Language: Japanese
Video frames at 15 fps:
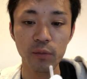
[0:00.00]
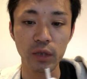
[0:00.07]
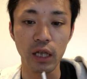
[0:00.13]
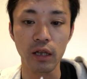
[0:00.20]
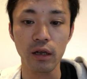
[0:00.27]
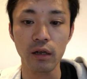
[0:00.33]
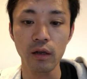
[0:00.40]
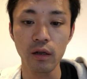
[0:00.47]
みた
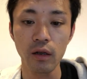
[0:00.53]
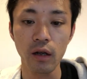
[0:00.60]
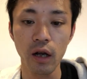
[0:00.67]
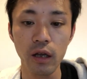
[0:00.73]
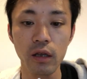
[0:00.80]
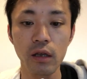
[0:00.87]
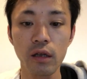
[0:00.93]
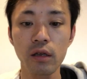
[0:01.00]
いな
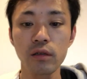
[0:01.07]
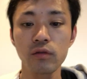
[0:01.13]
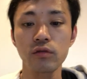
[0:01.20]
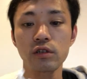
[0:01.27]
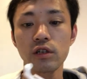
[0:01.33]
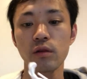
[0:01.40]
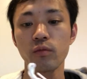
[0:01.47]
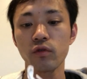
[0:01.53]
はい、えー、そ
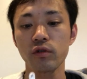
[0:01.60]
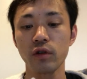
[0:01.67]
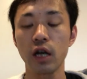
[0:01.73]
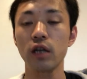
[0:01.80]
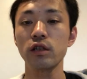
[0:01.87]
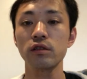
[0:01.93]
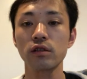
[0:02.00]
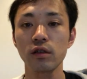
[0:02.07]
ちら僕
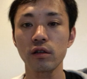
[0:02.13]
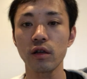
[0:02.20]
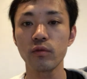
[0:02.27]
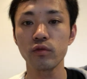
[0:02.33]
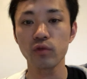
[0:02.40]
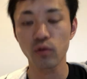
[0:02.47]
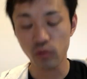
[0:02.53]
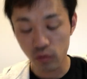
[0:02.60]
が
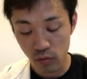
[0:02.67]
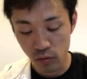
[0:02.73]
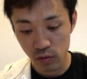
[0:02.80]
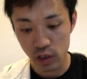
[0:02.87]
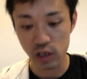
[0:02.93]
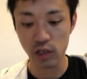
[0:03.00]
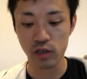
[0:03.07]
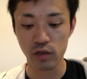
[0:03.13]
インスタグラムどのよう
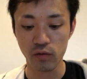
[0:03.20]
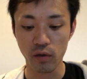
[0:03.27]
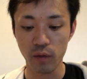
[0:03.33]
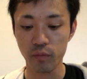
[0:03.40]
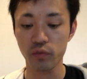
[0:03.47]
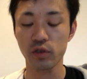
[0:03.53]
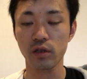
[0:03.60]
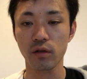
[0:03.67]
に写真を
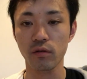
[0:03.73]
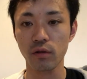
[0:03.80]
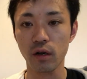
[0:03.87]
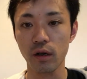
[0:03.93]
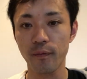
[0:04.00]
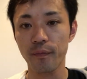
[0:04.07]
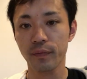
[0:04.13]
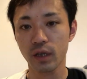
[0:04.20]
アップしたの
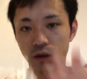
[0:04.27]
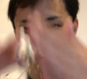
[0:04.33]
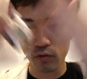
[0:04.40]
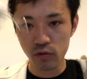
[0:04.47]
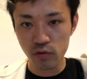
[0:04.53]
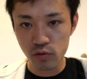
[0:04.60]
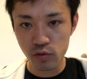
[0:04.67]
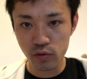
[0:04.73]
かこ
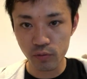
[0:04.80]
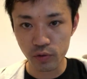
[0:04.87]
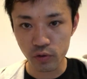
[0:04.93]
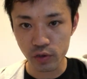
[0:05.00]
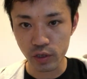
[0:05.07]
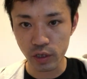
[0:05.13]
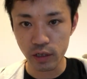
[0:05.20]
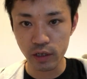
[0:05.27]
の YouTube の
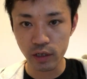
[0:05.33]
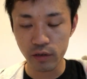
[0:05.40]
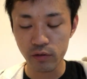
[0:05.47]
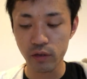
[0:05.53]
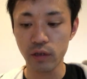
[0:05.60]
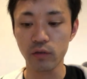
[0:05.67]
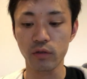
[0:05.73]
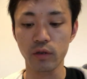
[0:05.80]
下に
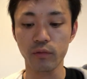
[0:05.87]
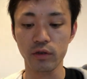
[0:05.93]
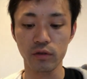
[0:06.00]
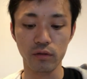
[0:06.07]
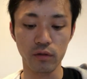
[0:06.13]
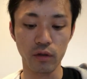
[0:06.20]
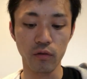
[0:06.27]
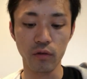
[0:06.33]
リンク入れときます
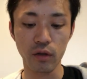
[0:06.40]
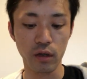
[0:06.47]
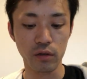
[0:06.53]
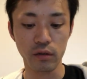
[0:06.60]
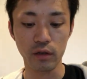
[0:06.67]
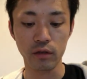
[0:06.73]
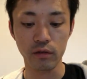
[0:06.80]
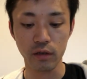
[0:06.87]
のでご
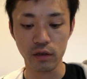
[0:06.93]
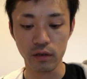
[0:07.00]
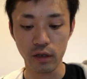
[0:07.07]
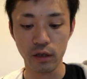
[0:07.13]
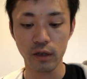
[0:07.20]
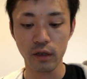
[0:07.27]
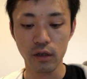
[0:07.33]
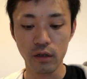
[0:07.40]
確認くだ
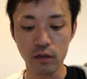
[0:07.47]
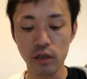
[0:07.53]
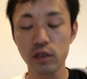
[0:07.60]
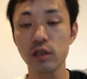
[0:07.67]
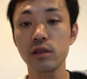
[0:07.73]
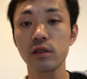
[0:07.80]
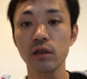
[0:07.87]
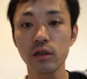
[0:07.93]
さいで
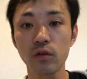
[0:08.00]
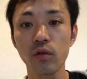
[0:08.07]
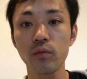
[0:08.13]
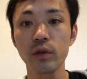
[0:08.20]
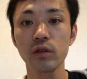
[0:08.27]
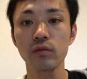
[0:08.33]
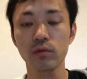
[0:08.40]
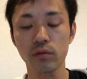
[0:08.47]
実際に
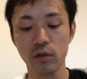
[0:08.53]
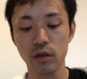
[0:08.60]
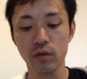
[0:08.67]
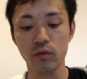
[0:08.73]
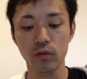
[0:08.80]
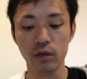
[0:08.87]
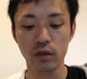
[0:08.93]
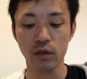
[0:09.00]
コメントを結
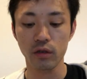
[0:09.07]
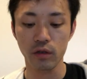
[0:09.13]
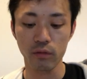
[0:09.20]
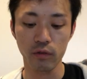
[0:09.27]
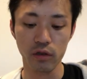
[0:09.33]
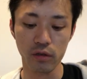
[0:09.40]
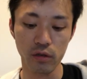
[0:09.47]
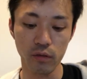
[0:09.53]
構いただき
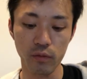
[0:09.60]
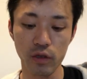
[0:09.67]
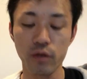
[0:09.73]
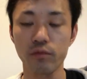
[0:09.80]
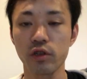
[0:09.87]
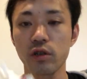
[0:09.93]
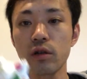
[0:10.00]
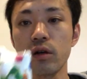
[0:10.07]
ましてめちゃ
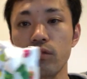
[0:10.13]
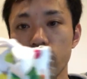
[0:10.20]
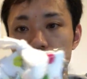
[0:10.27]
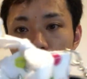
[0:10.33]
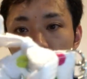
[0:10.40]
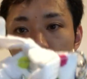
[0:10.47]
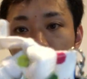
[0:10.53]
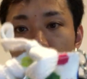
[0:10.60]
めちゃ可愛
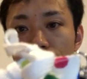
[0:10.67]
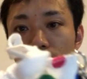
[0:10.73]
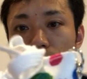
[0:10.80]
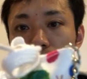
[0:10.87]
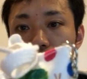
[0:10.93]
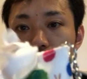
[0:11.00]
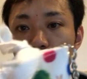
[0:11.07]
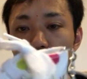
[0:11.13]
いっていう
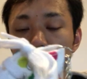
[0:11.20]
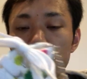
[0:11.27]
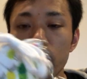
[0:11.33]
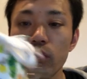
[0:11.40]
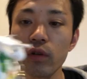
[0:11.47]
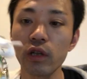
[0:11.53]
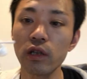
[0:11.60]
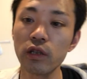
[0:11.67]
で僕
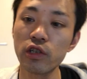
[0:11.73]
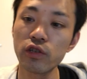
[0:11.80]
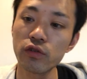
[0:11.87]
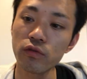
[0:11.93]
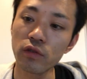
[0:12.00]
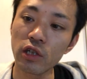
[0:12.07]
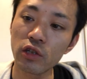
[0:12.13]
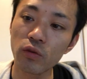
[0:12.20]
これ一
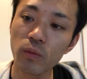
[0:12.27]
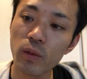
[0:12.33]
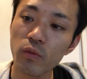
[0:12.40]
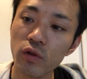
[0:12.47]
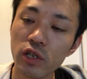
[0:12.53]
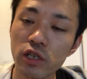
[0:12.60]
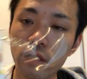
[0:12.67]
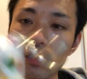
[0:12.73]
瞬で一目
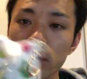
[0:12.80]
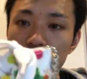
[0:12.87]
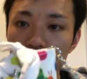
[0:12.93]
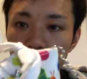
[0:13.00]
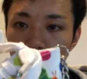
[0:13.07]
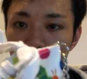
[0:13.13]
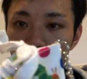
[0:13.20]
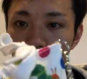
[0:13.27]
惚れしたんです
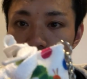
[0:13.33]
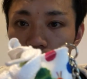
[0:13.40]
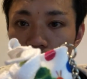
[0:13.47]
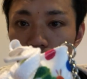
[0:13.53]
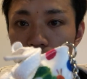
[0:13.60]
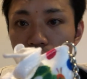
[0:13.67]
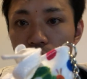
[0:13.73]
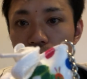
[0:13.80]
けども
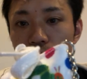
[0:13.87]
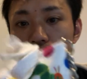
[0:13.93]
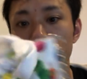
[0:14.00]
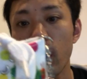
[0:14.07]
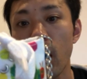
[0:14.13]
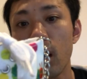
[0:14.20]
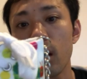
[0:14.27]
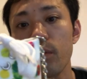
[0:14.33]
もう
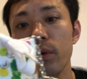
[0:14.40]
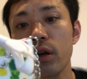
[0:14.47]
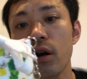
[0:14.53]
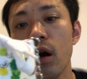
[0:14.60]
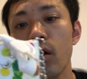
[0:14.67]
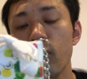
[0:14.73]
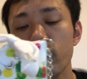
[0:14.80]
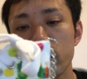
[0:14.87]
腹
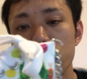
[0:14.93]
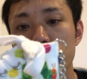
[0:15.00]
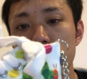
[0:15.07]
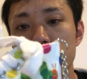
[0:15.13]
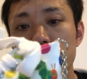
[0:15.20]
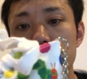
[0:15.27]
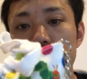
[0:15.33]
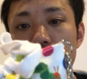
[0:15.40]
ペカアオムシ
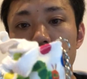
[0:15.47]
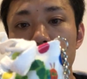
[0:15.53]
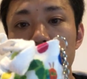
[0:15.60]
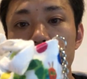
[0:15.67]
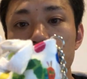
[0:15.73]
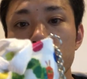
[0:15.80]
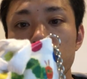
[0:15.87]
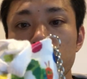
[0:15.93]
ちっちゃい
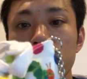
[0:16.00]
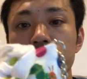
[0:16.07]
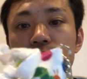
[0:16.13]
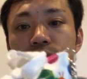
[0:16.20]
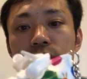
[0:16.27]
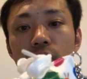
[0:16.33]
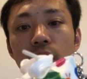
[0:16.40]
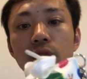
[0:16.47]
頃ですね
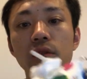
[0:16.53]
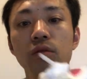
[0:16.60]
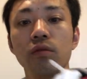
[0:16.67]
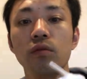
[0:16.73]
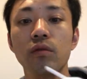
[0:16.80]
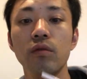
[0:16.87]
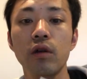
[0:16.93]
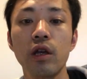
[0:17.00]
あ
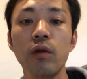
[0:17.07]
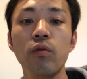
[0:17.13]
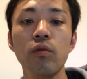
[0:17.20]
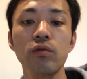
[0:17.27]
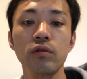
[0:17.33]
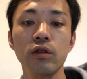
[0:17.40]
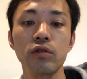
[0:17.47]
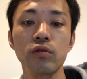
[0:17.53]
の絵
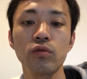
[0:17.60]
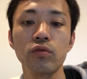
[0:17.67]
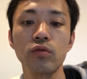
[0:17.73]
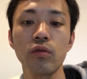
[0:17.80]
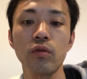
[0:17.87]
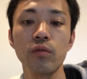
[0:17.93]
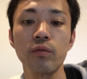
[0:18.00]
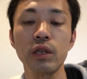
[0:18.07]
本で相
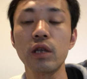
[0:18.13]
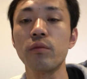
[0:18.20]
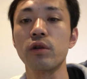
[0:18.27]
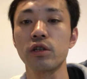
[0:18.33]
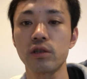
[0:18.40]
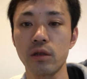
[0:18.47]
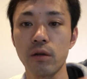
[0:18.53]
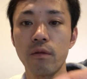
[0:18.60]
当見て
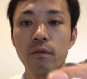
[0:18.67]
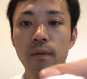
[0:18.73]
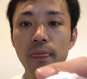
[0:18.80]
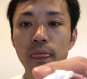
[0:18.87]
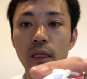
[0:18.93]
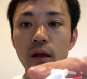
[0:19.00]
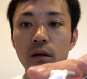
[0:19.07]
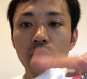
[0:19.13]
ました
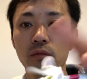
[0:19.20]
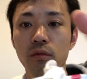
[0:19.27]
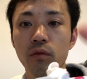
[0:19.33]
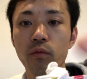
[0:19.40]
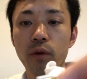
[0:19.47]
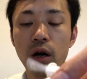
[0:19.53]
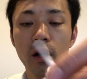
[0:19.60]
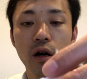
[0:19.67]
ま
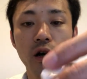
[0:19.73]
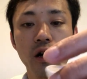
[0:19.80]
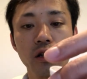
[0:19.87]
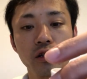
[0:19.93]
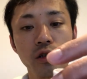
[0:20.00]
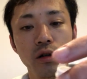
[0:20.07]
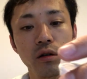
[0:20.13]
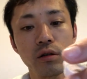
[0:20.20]
あ、母
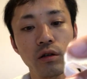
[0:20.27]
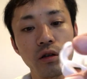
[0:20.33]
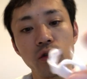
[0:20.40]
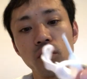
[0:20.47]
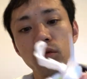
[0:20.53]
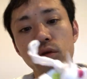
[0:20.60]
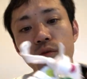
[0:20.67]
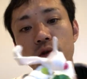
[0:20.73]
ちゃんに
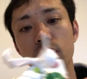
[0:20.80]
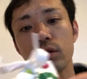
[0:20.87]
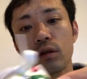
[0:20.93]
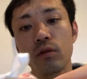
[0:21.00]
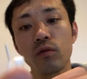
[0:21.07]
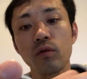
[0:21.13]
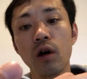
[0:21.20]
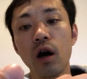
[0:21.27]
読んでもらった
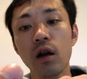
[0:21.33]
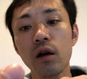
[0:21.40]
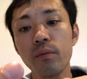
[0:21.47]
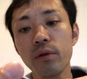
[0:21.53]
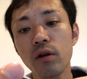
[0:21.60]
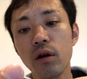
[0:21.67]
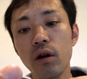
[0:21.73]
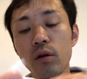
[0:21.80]
のこの「はら
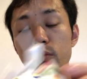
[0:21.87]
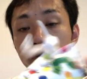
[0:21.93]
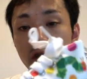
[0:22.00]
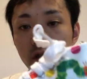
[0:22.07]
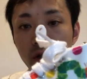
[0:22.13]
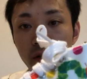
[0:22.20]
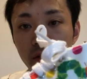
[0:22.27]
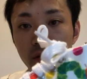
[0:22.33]
ぺかあむし
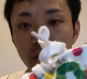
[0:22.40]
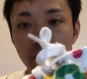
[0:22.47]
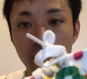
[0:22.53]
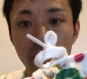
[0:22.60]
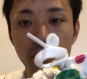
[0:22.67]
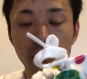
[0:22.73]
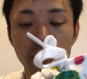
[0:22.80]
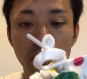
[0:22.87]
さん」って
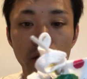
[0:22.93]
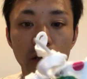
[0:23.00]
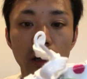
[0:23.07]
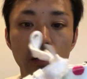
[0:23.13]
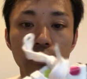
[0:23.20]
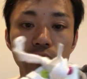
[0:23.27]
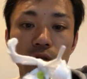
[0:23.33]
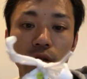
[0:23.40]
多分ね
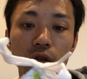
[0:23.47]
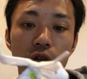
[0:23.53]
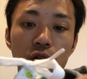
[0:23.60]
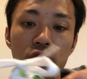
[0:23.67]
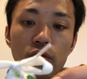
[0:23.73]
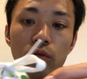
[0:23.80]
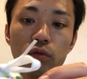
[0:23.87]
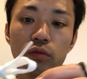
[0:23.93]
100年
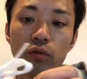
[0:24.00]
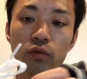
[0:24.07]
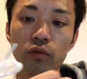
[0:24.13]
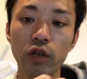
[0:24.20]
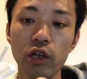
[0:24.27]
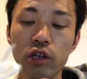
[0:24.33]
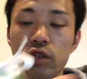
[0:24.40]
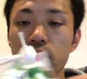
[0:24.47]
相当の
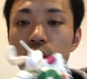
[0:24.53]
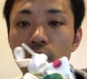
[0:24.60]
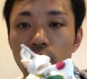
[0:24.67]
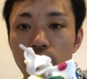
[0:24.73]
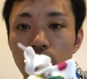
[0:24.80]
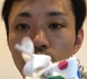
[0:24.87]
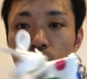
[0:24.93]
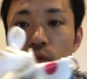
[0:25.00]
歴史があ
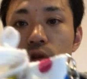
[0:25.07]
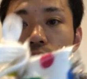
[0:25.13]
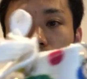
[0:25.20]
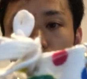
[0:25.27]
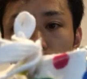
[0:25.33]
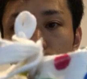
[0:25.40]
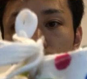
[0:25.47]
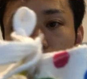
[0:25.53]
る絵本だ
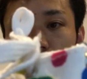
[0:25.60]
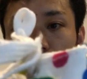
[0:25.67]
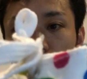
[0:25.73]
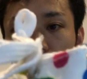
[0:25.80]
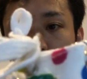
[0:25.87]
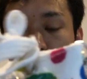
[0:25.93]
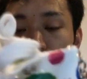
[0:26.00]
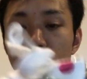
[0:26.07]
と思うんですけ
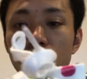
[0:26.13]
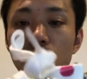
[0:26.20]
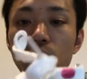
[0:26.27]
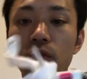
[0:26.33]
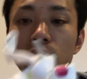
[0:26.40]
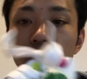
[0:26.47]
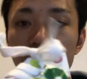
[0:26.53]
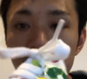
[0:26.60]
ど
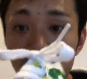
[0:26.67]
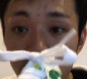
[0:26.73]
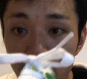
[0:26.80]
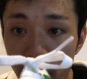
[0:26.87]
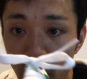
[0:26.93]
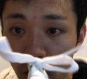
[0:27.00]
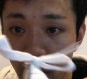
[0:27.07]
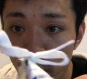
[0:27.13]
この水た
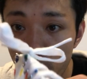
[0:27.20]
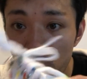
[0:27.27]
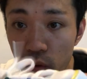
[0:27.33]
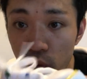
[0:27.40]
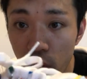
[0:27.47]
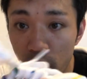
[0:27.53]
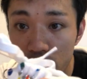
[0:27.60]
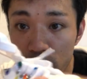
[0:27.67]
まり模
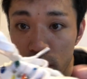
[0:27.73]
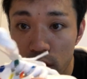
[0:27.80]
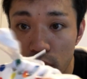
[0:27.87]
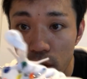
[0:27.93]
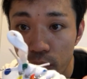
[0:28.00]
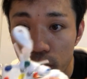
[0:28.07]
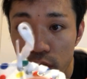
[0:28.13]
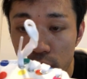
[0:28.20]
様がです
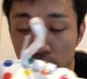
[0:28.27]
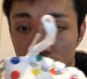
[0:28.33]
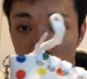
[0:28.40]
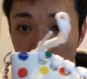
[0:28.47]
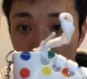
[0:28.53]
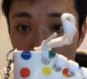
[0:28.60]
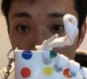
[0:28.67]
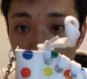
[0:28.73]
ねめちゃく
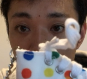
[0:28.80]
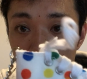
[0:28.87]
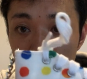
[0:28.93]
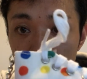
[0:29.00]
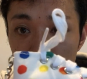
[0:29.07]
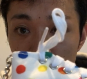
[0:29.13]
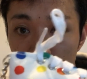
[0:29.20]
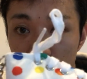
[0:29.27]
ちゃ可愛いっ
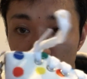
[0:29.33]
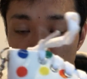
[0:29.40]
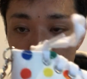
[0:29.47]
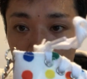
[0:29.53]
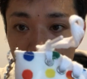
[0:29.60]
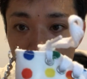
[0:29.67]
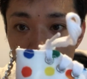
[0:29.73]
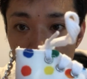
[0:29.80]
ていう
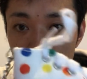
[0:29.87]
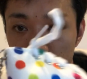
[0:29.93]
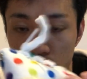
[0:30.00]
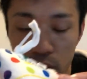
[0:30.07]
で